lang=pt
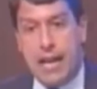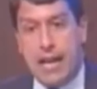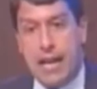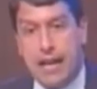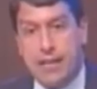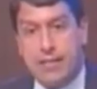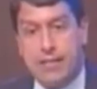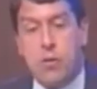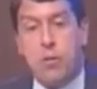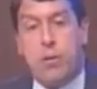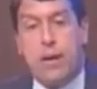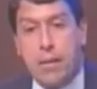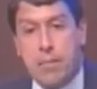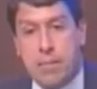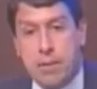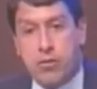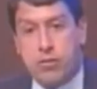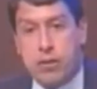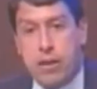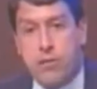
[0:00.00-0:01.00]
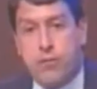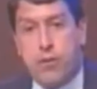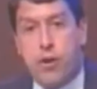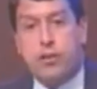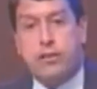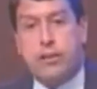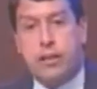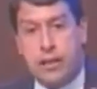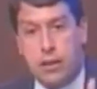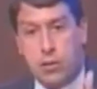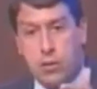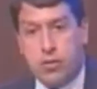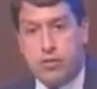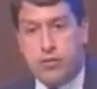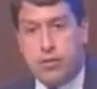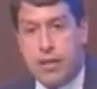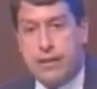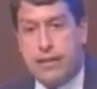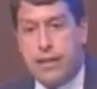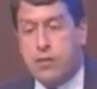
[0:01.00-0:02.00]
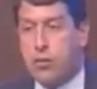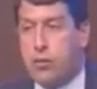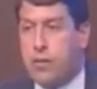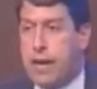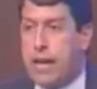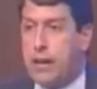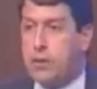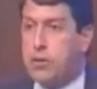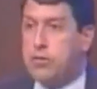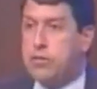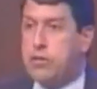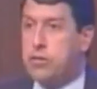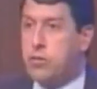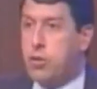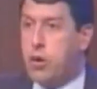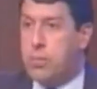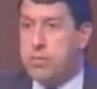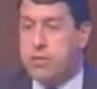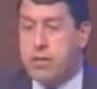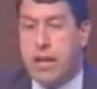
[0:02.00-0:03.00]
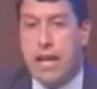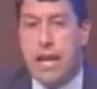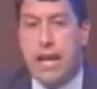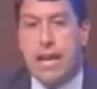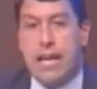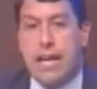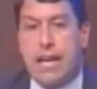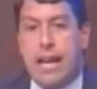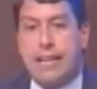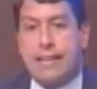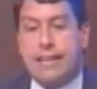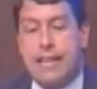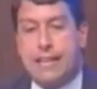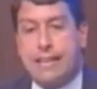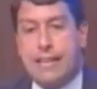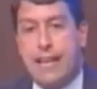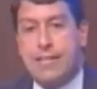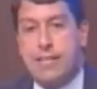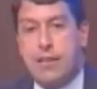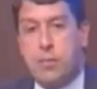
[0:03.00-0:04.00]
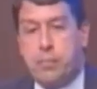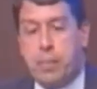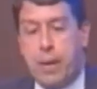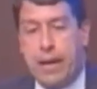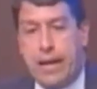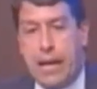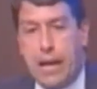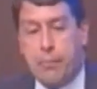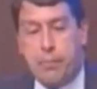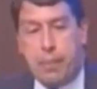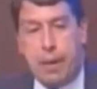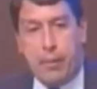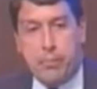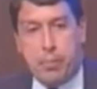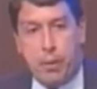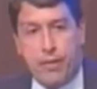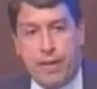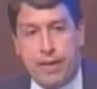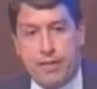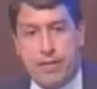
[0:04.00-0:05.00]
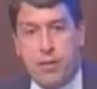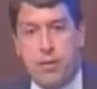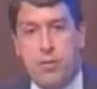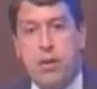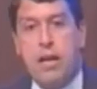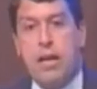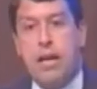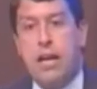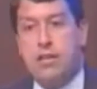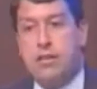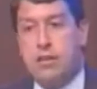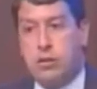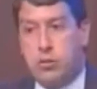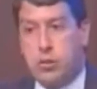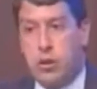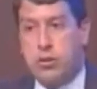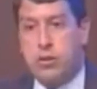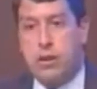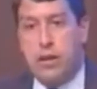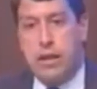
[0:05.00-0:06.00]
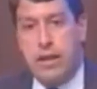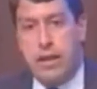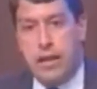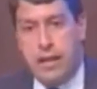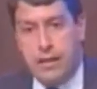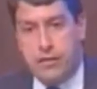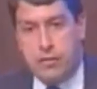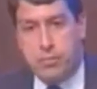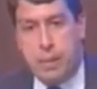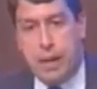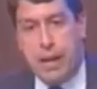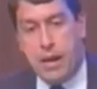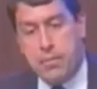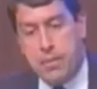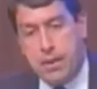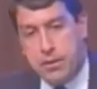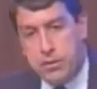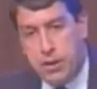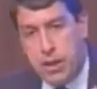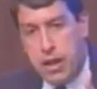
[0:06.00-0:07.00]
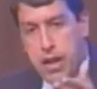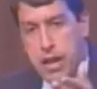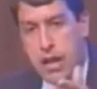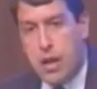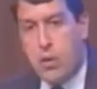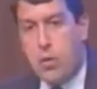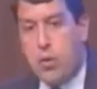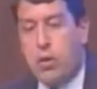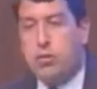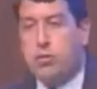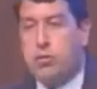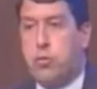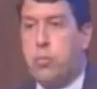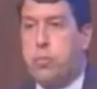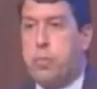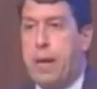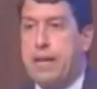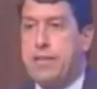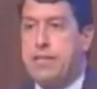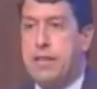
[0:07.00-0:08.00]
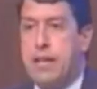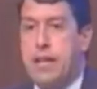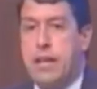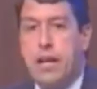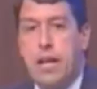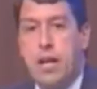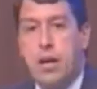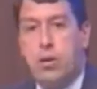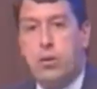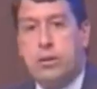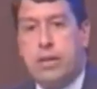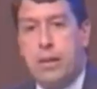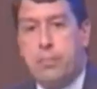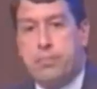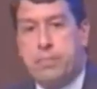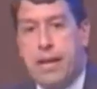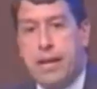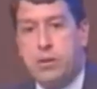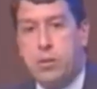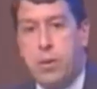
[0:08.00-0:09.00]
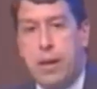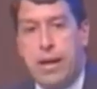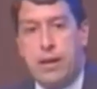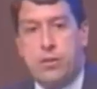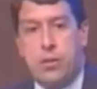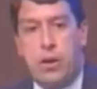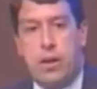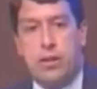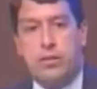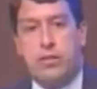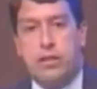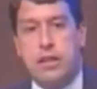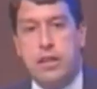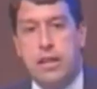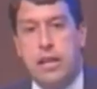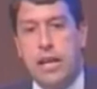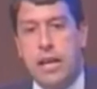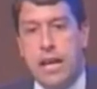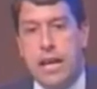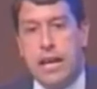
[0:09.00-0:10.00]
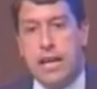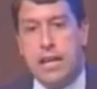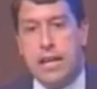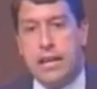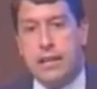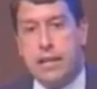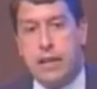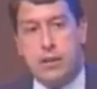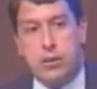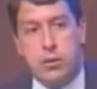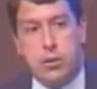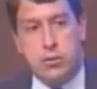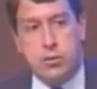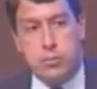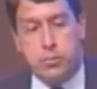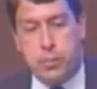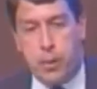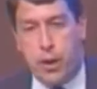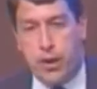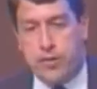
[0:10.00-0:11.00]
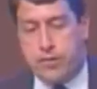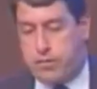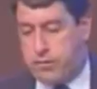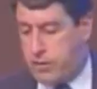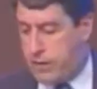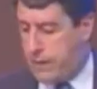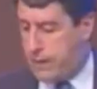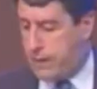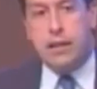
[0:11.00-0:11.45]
esse é um caminho sem volta que com certeza o governador Cid Gomes irá estar trazendo para cá para aprovação de todo esse parlamento. Eu ouço com prazer o deputado Wellington Landim, líder do, do PROS.